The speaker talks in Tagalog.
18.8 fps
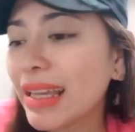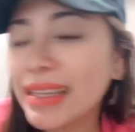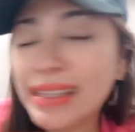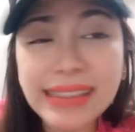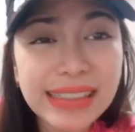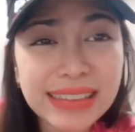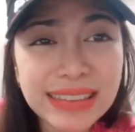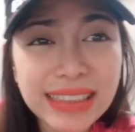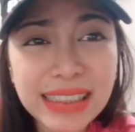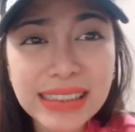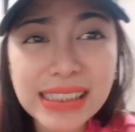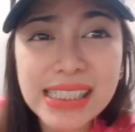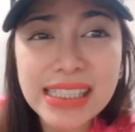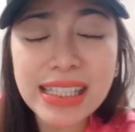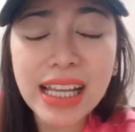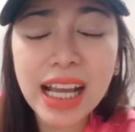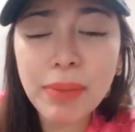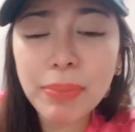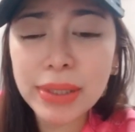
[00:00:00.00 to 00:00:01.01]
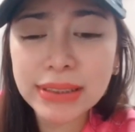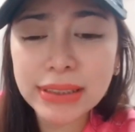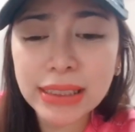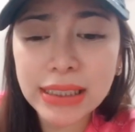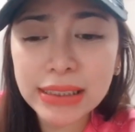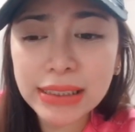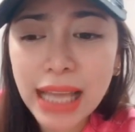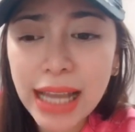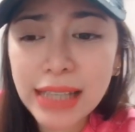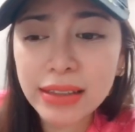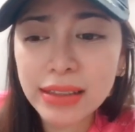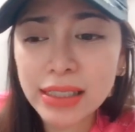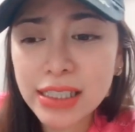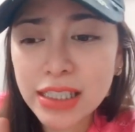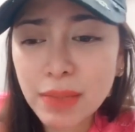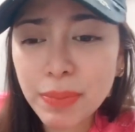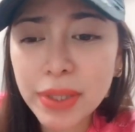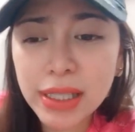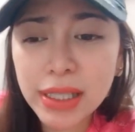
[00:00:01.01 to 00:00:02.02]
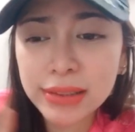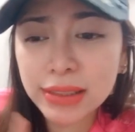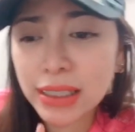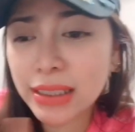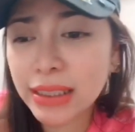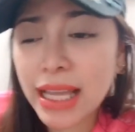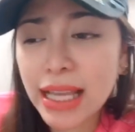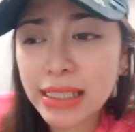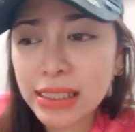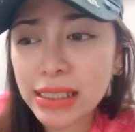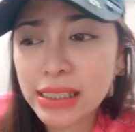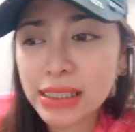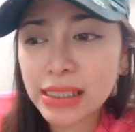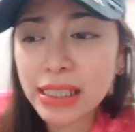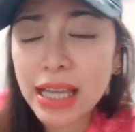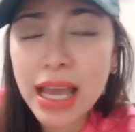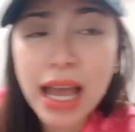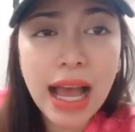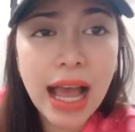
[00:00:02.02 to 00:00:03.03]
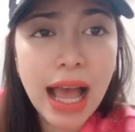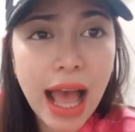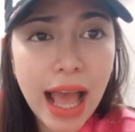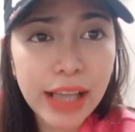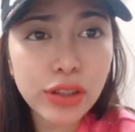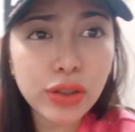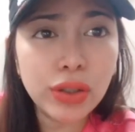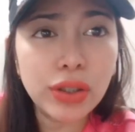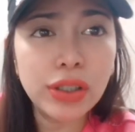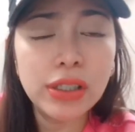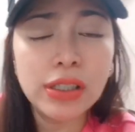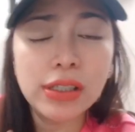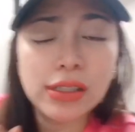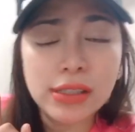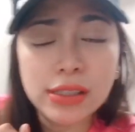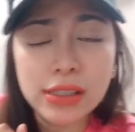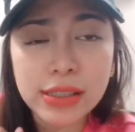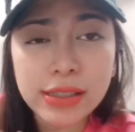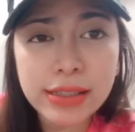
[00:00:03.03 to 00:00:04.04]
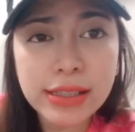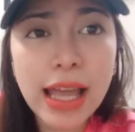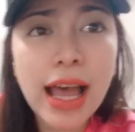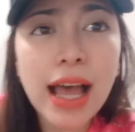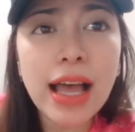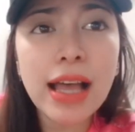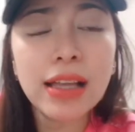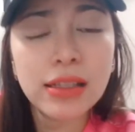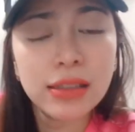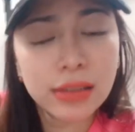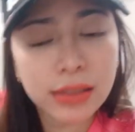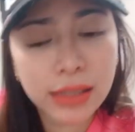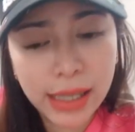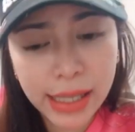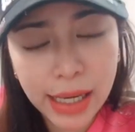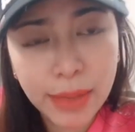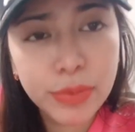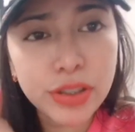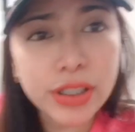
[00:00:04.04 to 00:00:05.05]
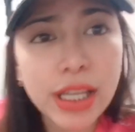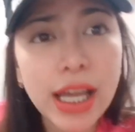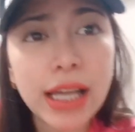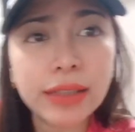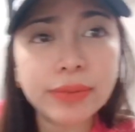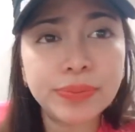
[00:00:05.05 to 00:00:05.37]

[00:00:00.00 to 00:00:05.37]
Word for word: Kasi hindi siya nakapagsalita at hindi siya pinagsalita ni Idol sa, alam niyo na,